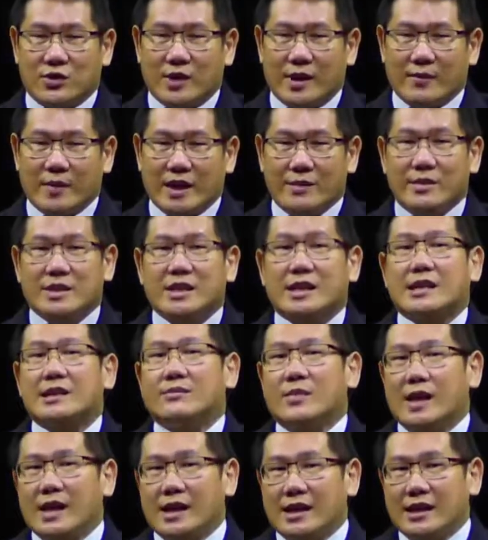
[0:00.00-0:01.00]
sulam ini
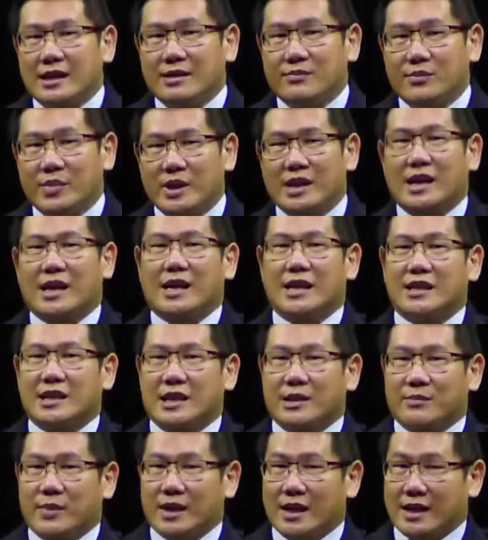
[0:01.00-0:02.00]
menerima pinangan
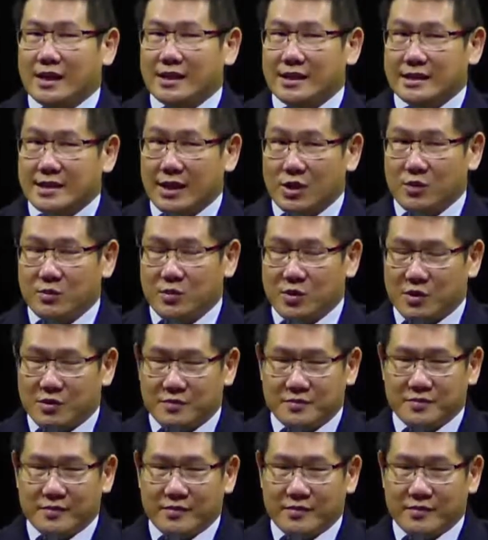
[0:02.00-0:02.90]
daripada Raja Salomo.